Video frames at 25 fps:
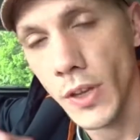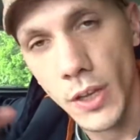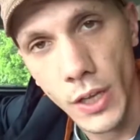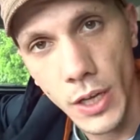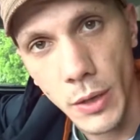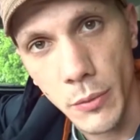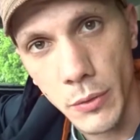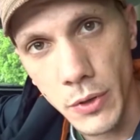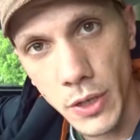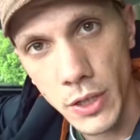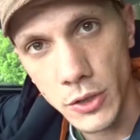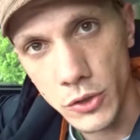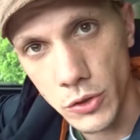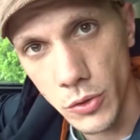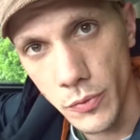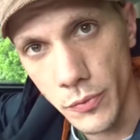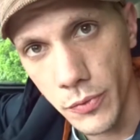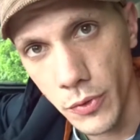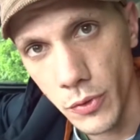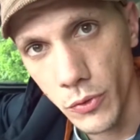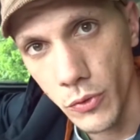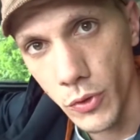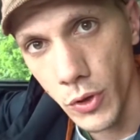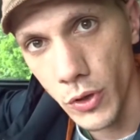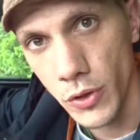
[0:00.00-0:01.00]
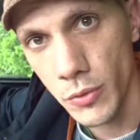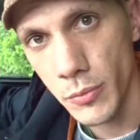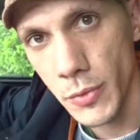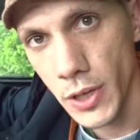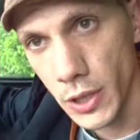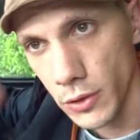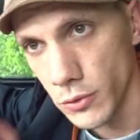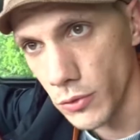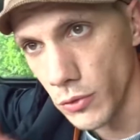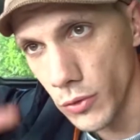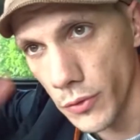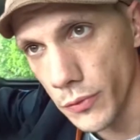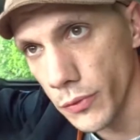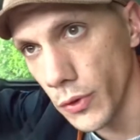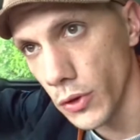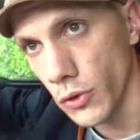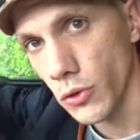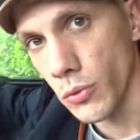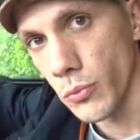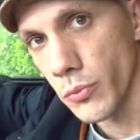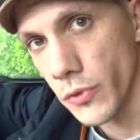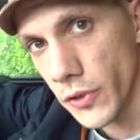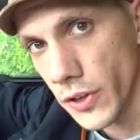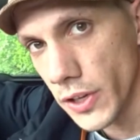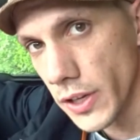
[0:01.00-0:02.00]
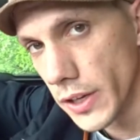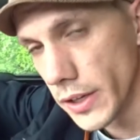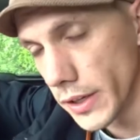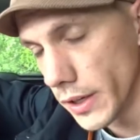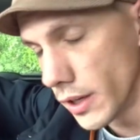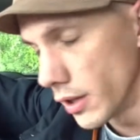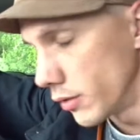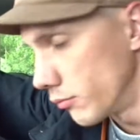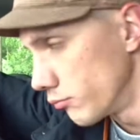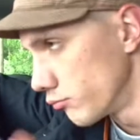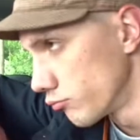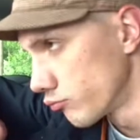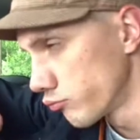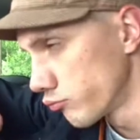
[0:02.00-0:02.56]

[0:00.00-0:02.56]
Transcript: Kann man dann schön von zu Hause machen und sofort zum Ziel hingehen.